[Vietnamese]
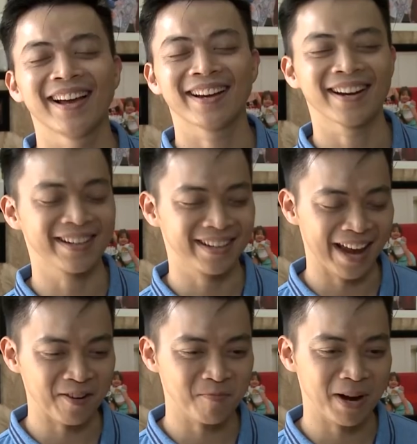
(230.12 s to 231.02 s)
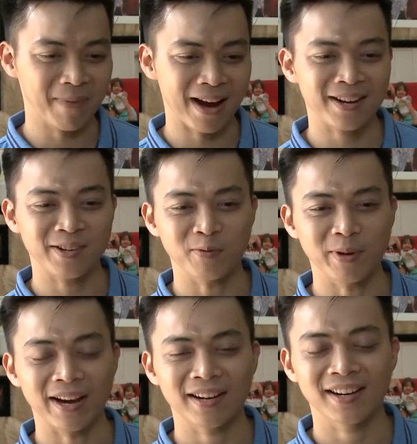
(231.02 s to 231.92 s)
thật ra thì nhã cũng may mắn là thuộc
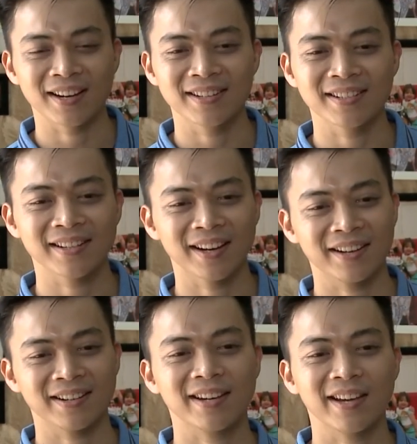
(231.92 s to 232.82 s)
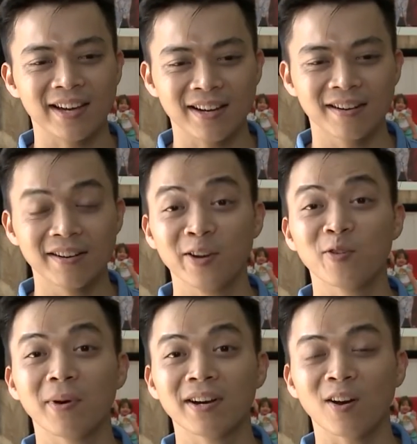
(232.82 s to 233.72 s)
dạng à, cái cái cơ địa
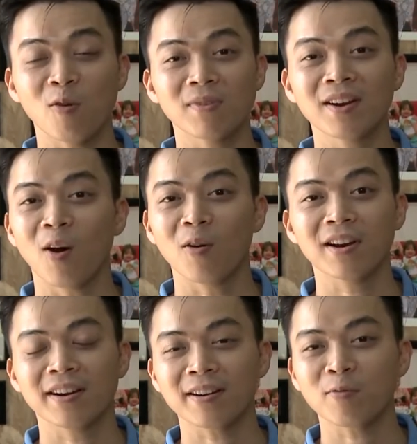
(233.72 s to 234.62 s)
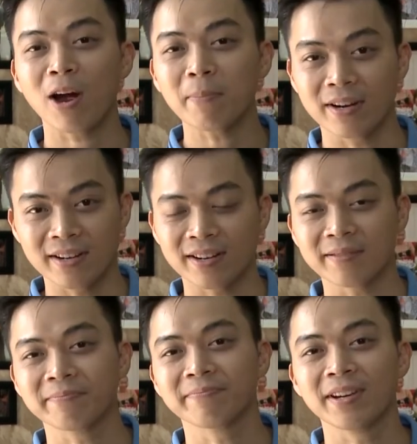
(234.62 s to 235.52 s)
của mình nó không đến nỗi là nó quá bị
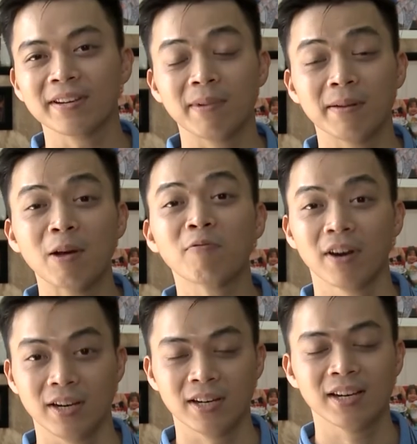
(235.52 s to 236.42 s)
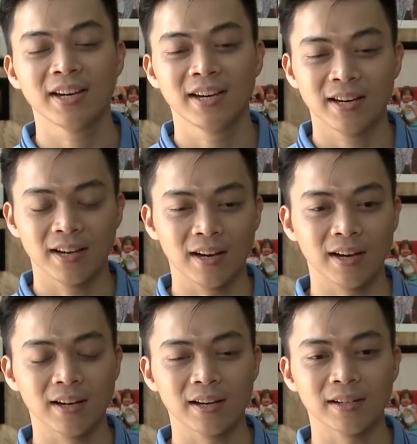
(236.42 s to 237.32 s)
à, bị bị béo phì
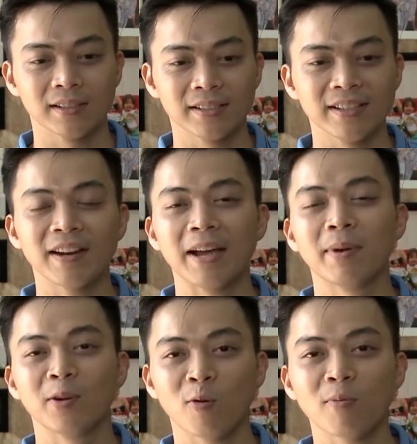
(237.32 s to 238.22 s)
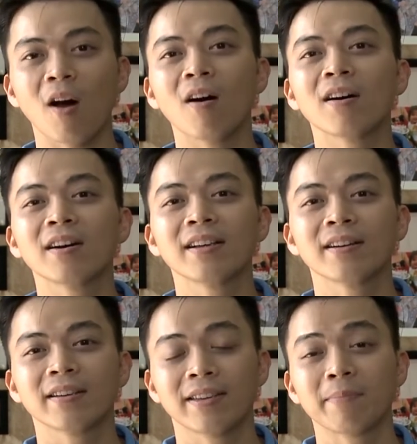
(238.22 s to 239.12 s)
à, với lại mình cũng có
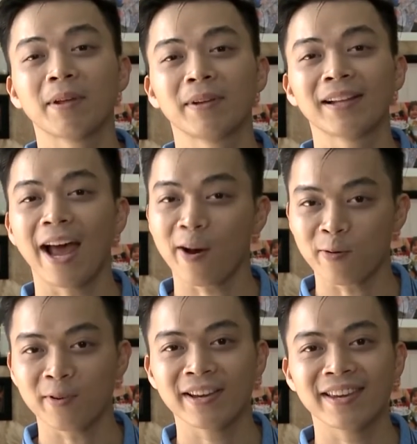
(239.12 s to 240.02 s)
chăm tập thể thao